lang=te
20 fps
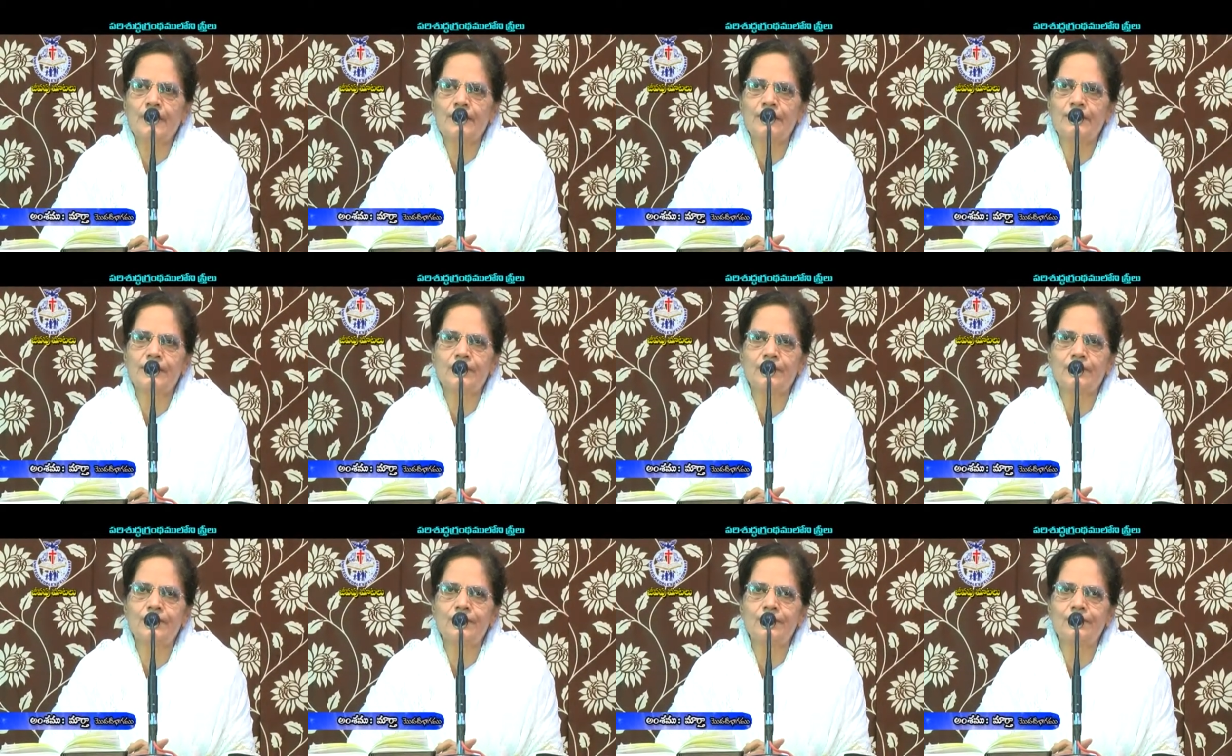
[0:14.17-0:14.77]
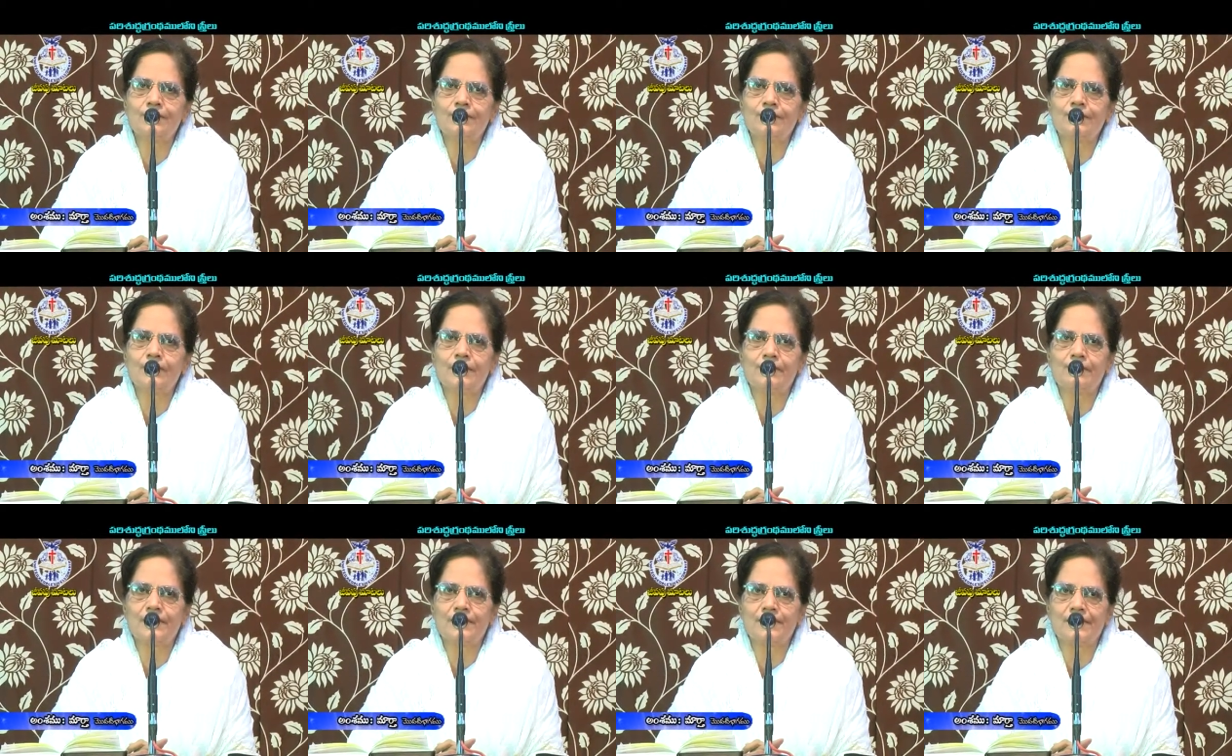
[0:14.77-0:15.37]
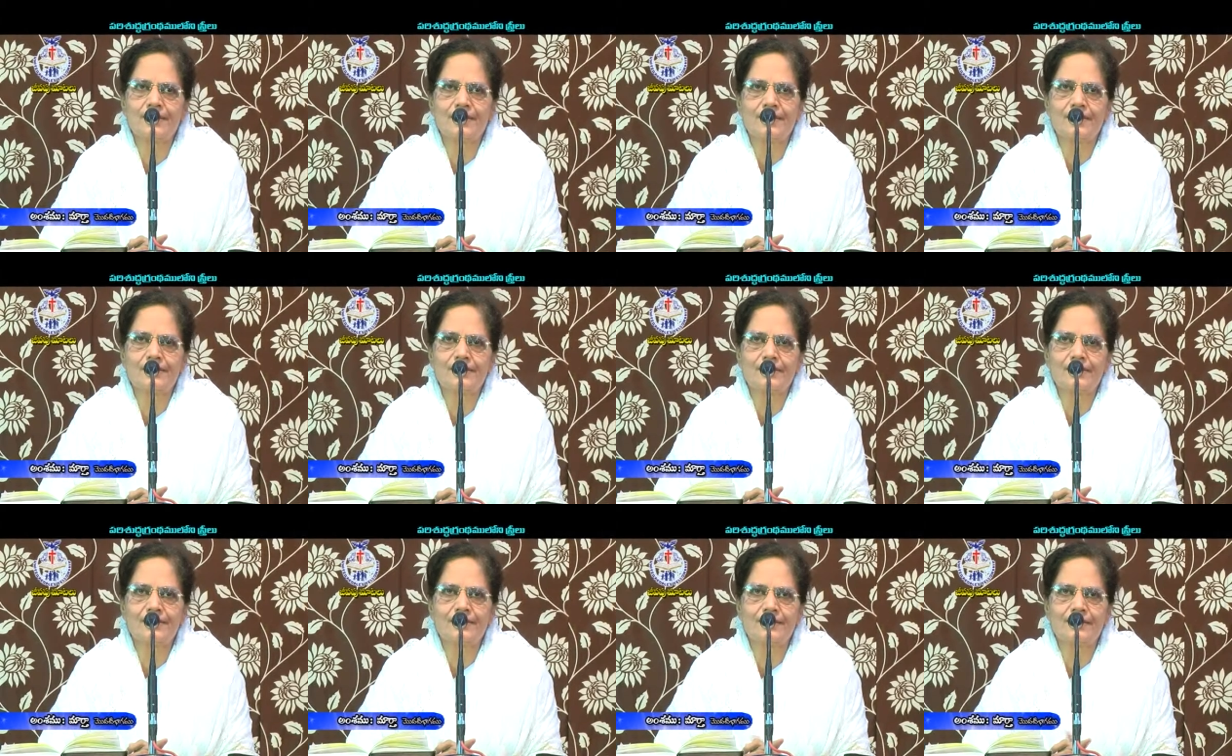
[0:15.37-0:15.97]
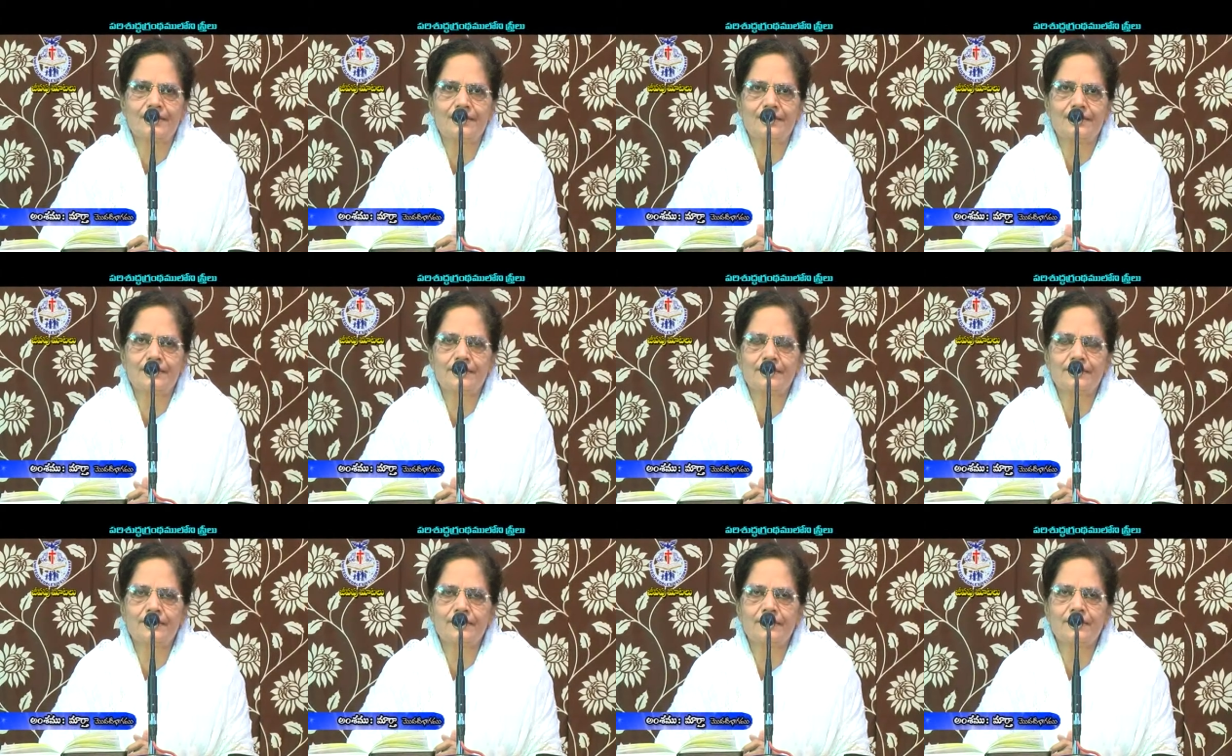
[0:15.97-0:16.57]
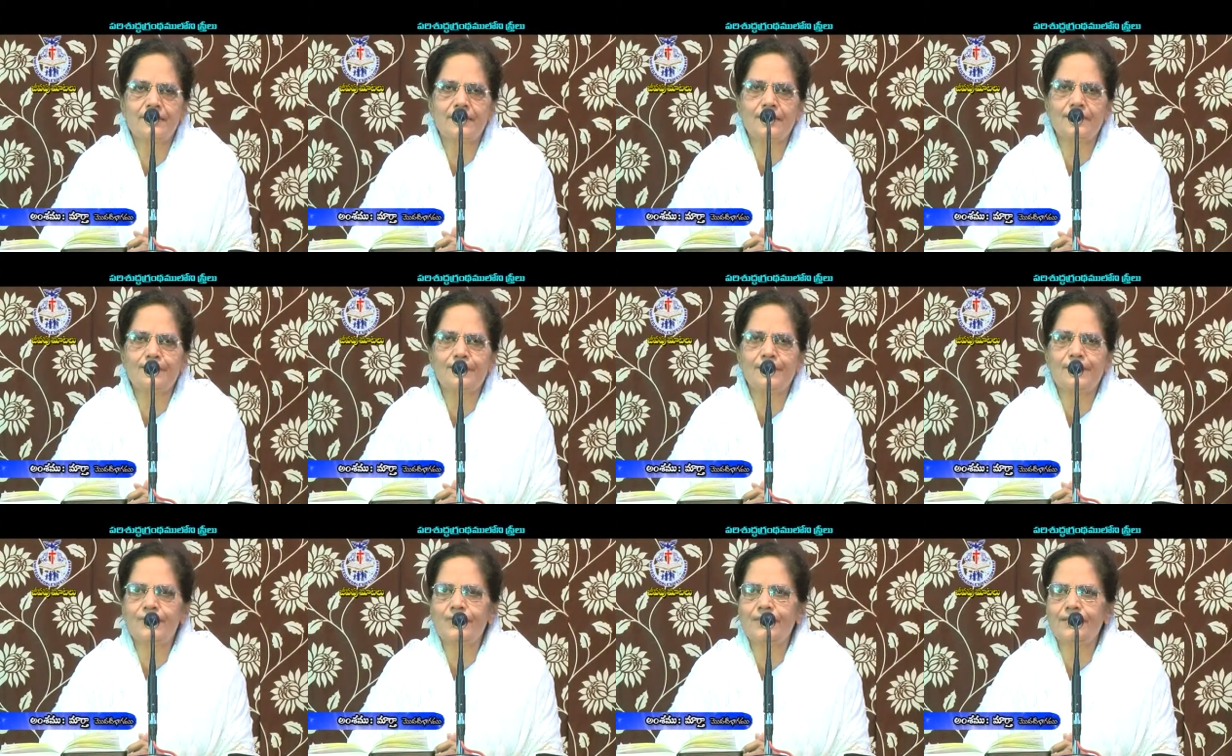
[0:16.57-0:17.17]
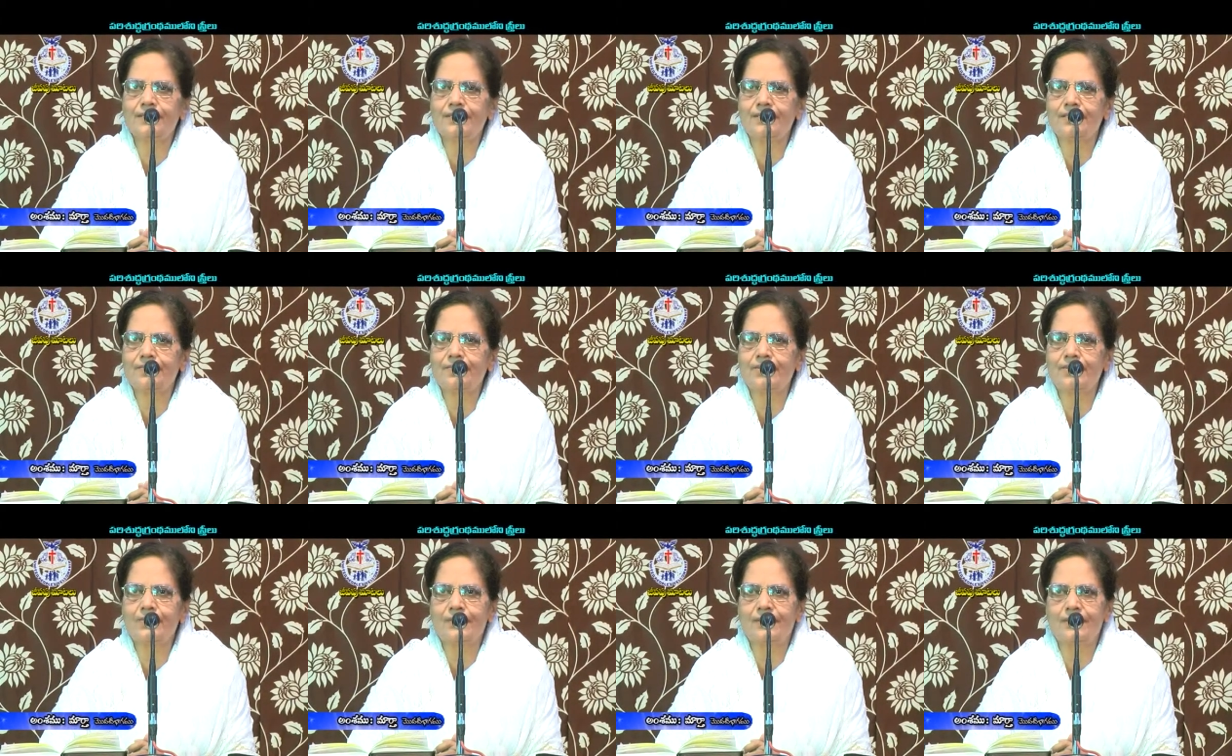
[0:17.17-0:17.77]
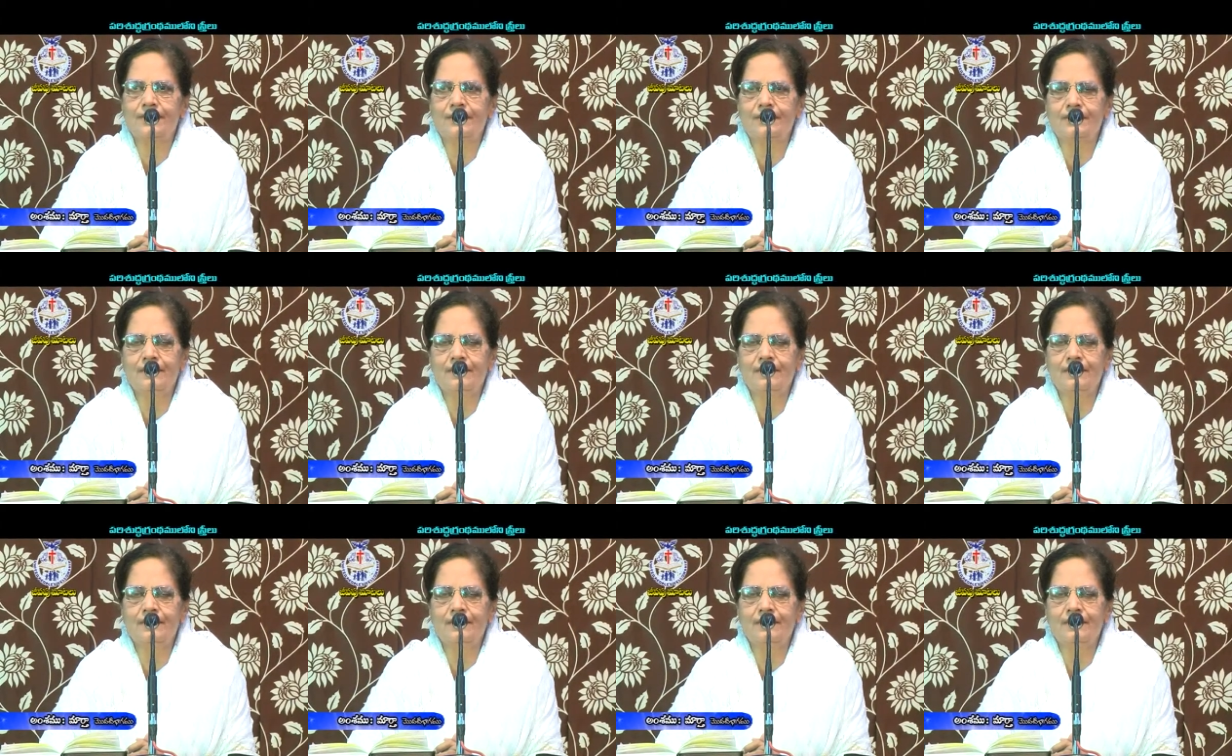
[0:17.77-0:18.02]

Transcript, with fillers: ఇంతవరకు కొన్ని ప్రసంగాలు చేసినాను కానీ పరిశుద్ధ గ్రంథంలో ఉన్న